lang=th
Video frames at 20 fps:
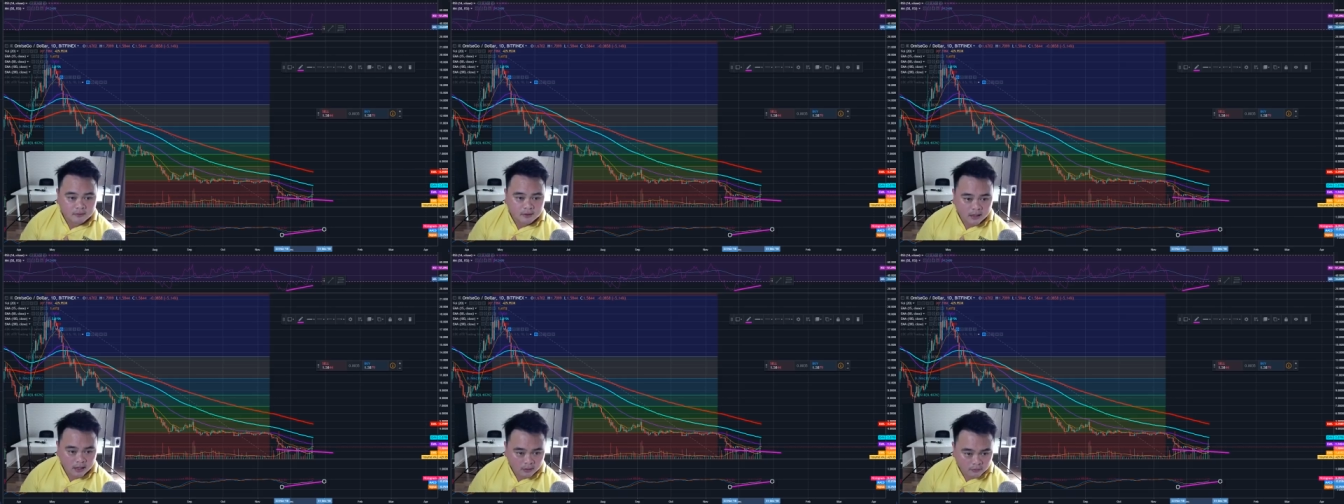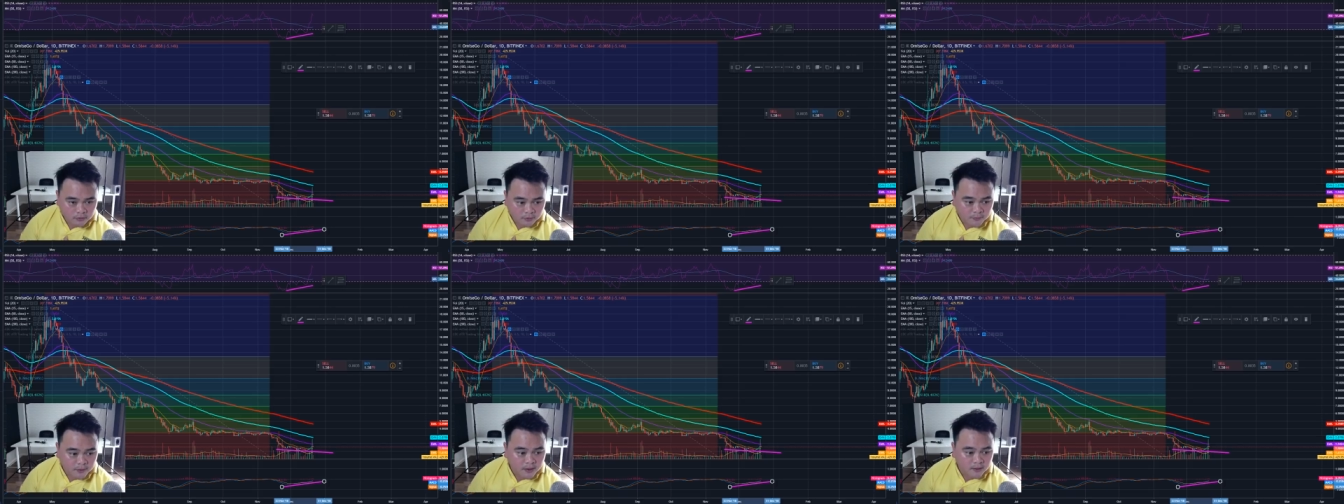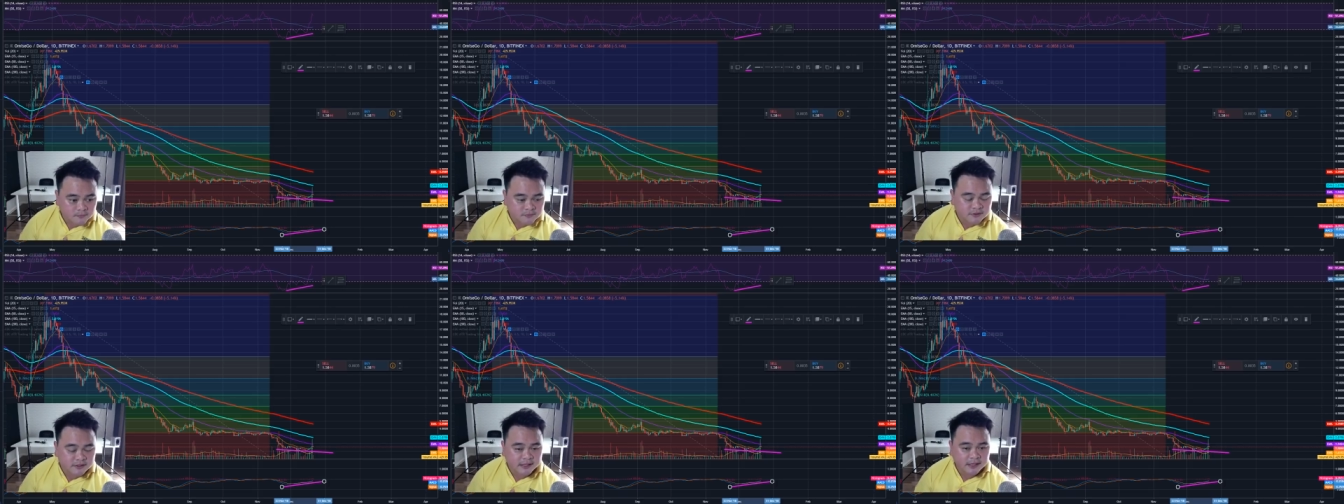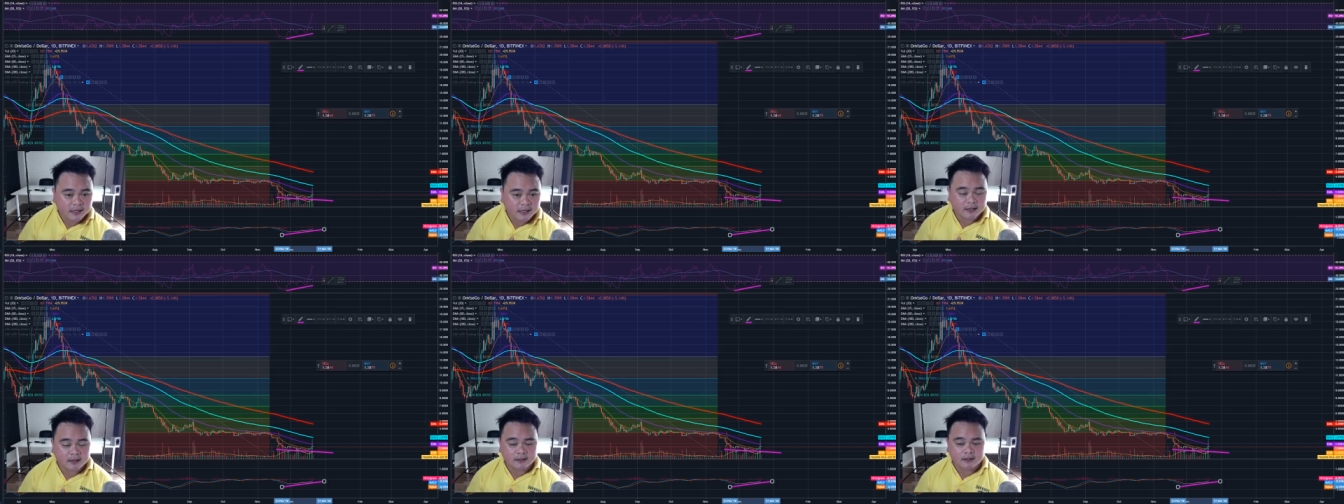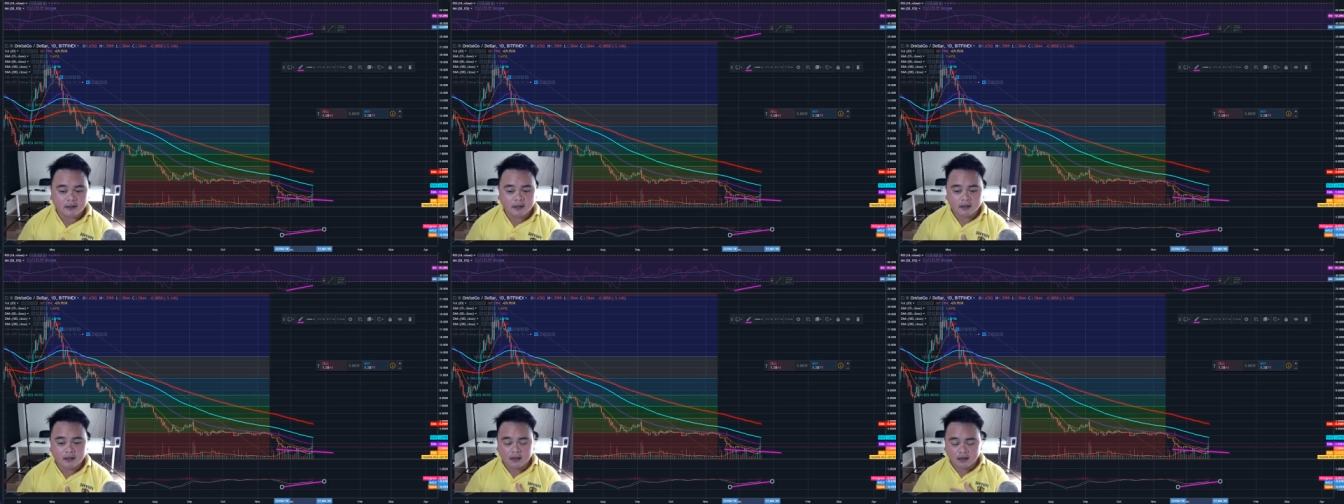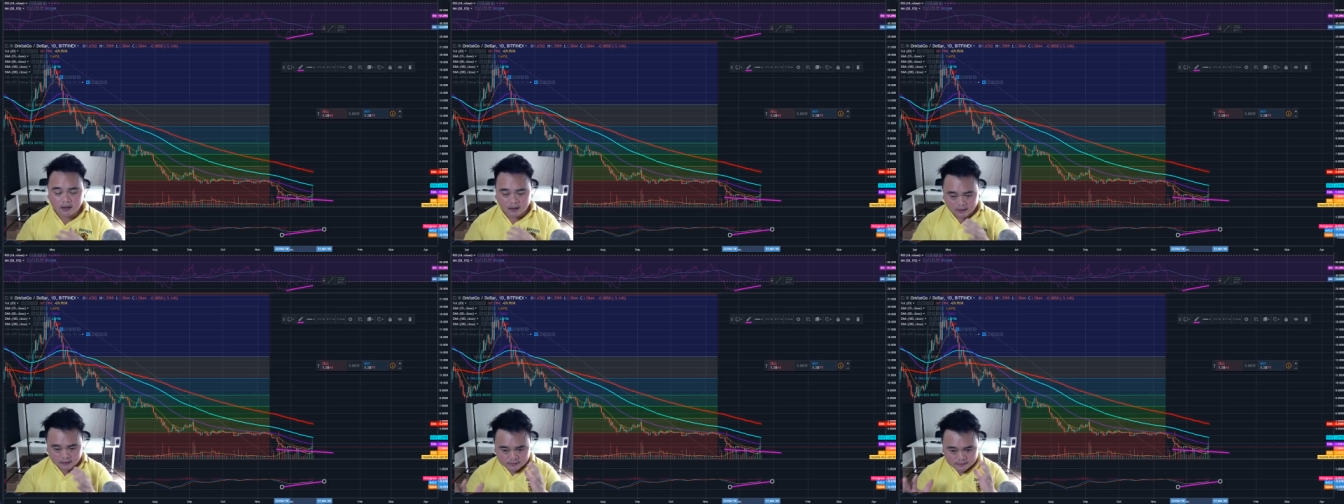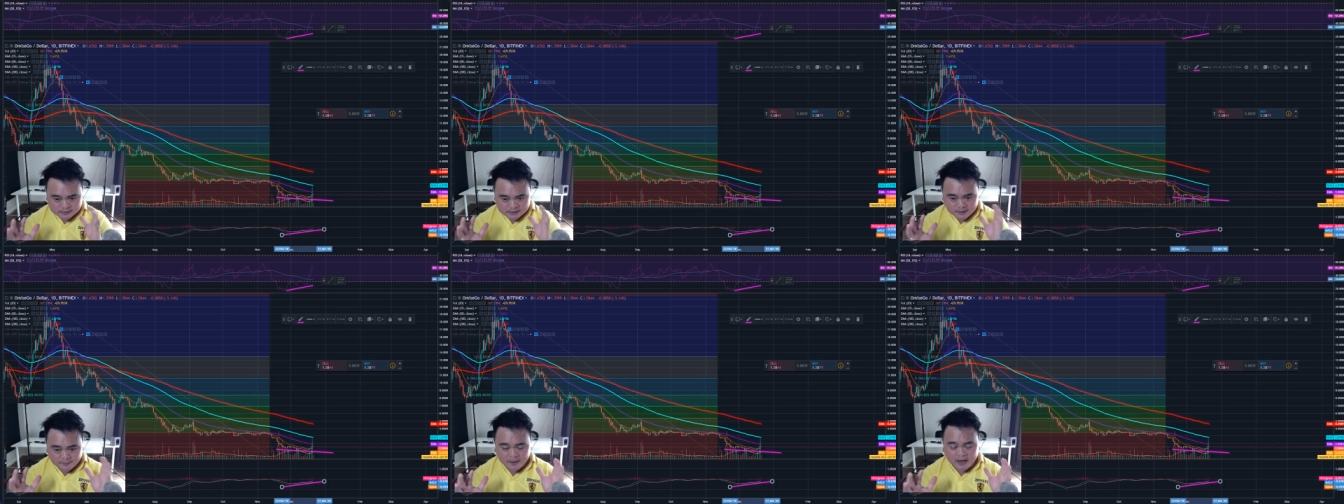การลงทุนมีความเสี่ยง
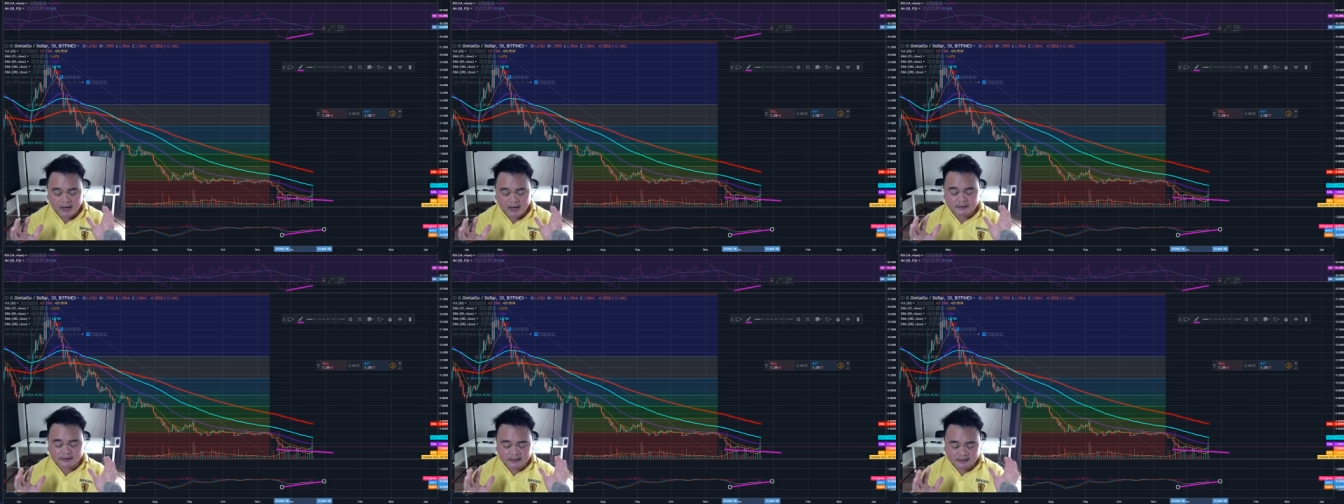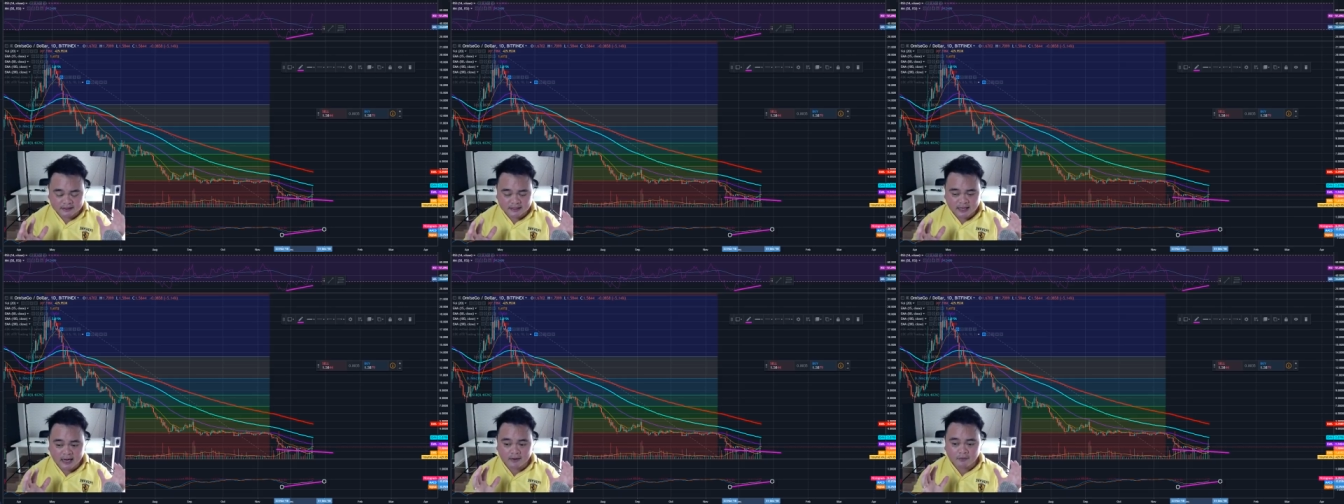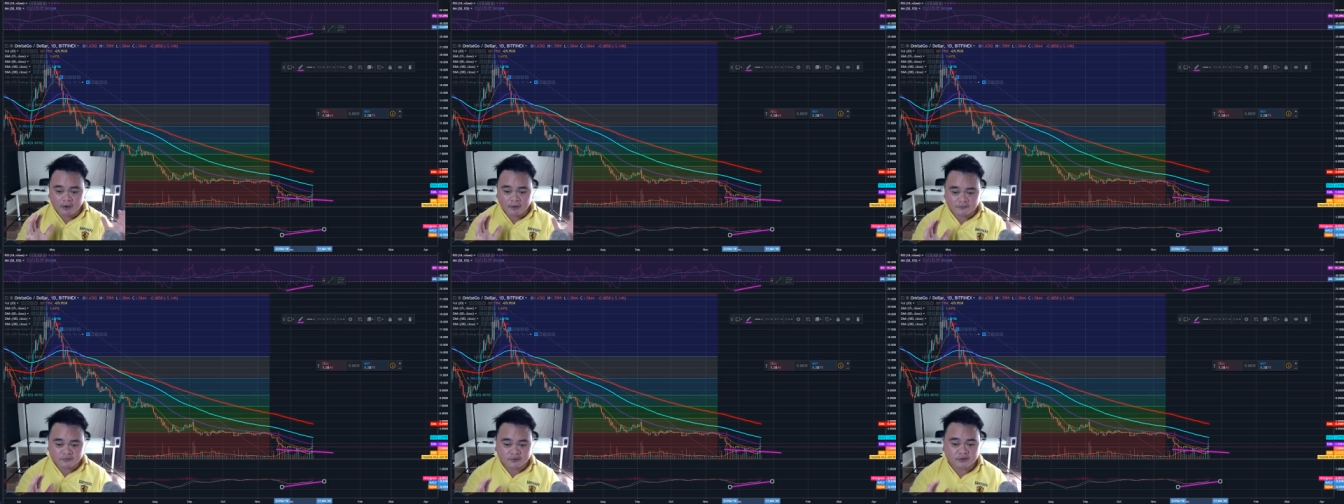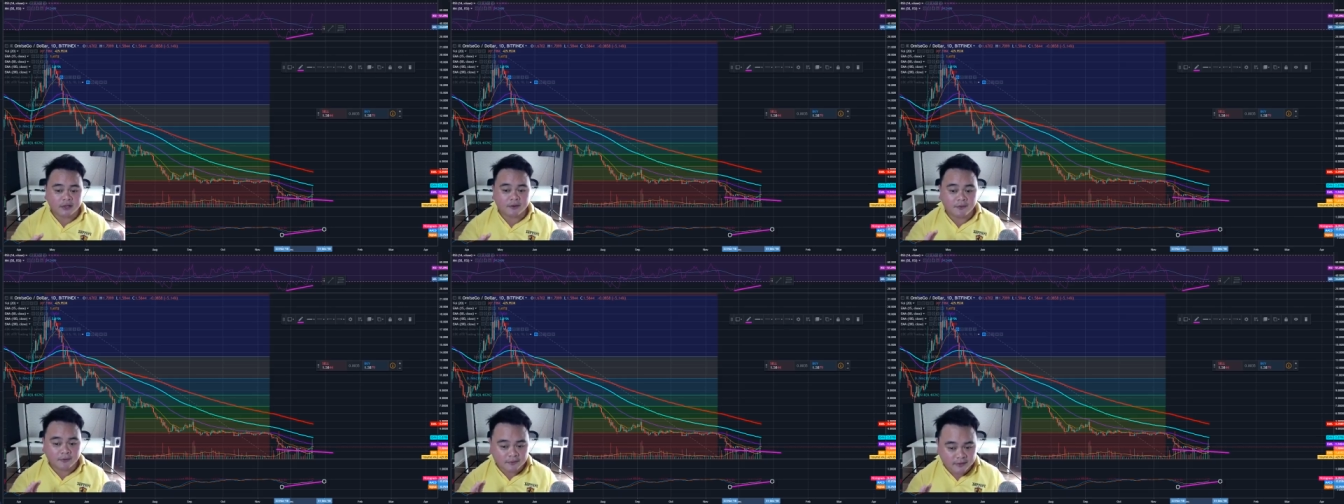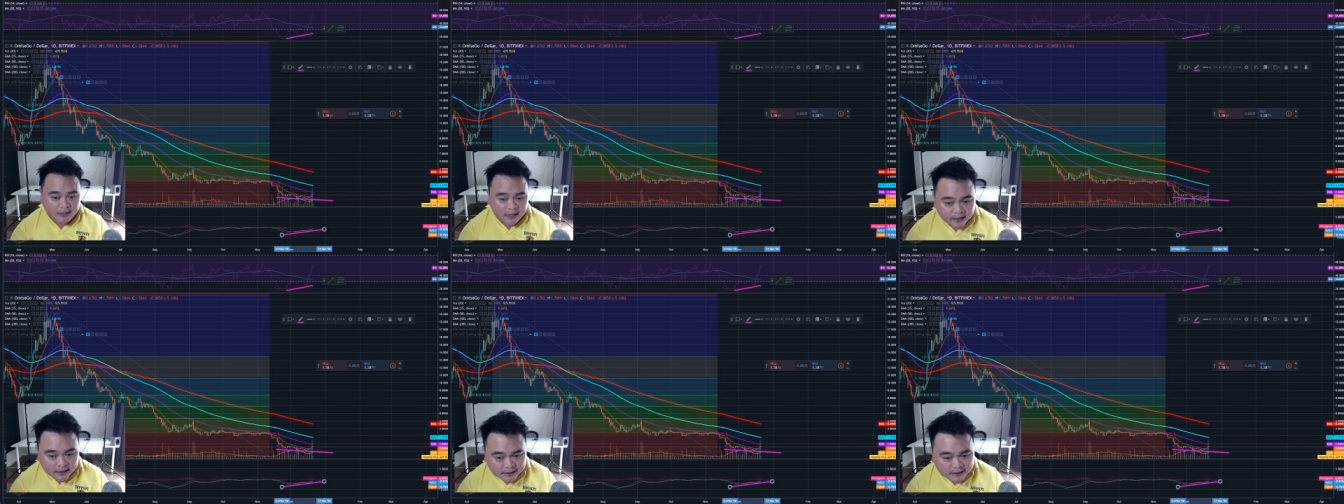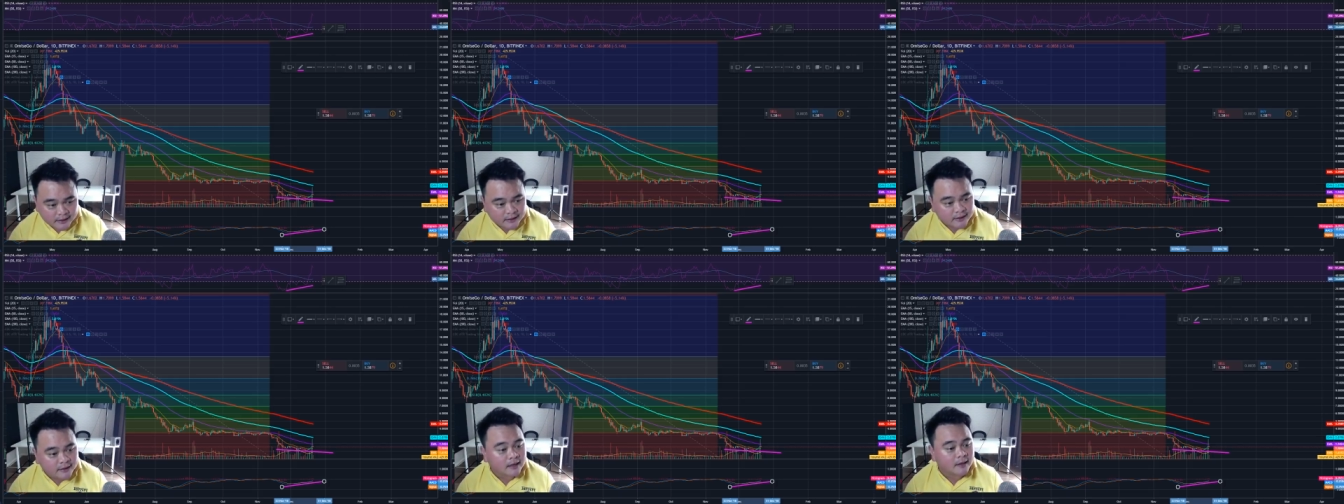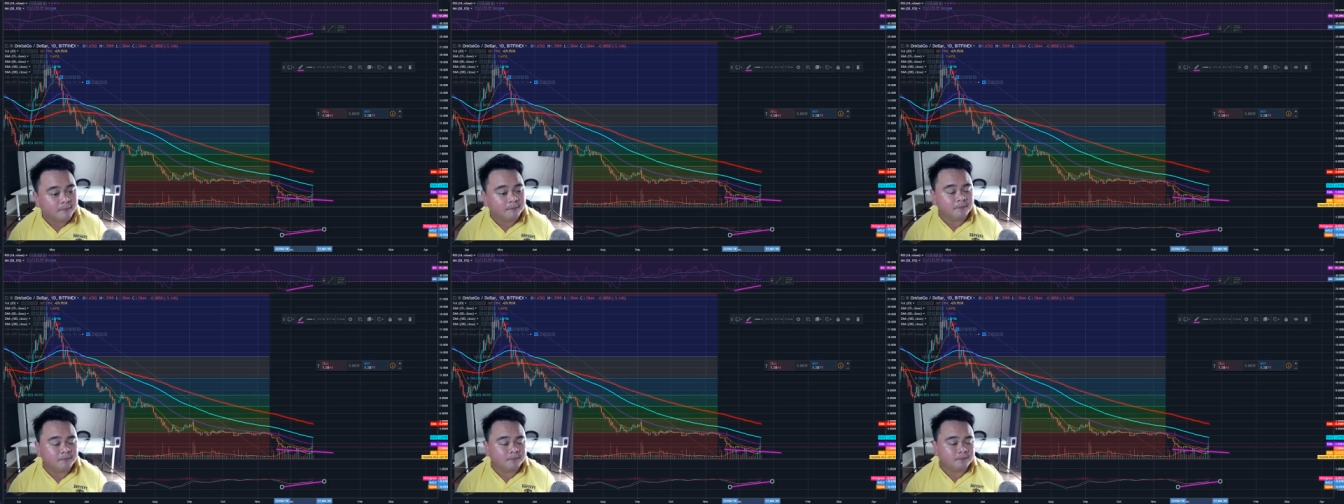จำกัดจัดการความเสี่ยงของท่านให้ดีค
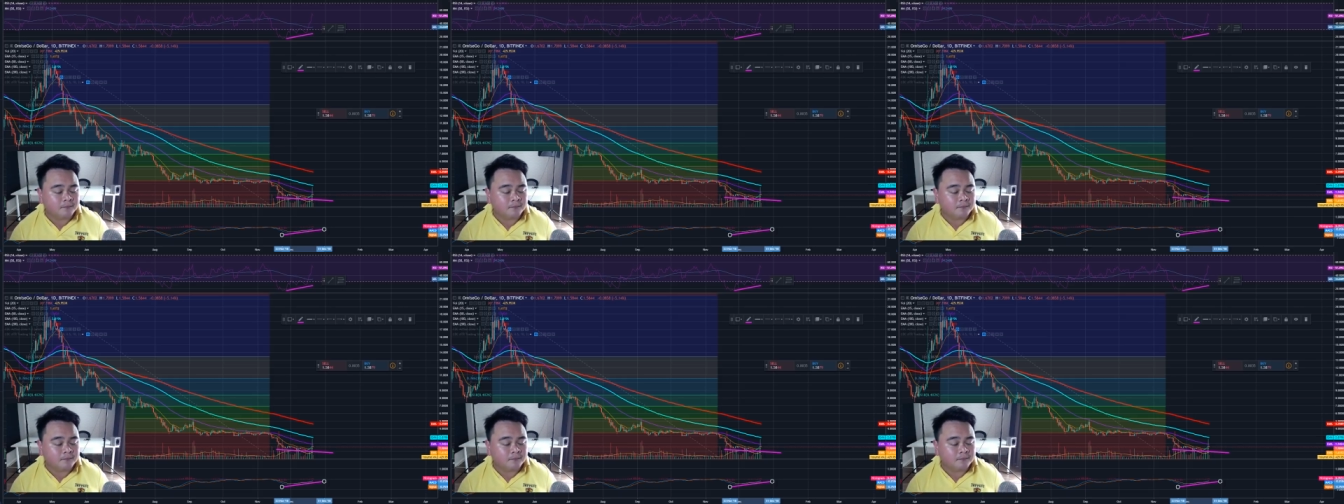รับ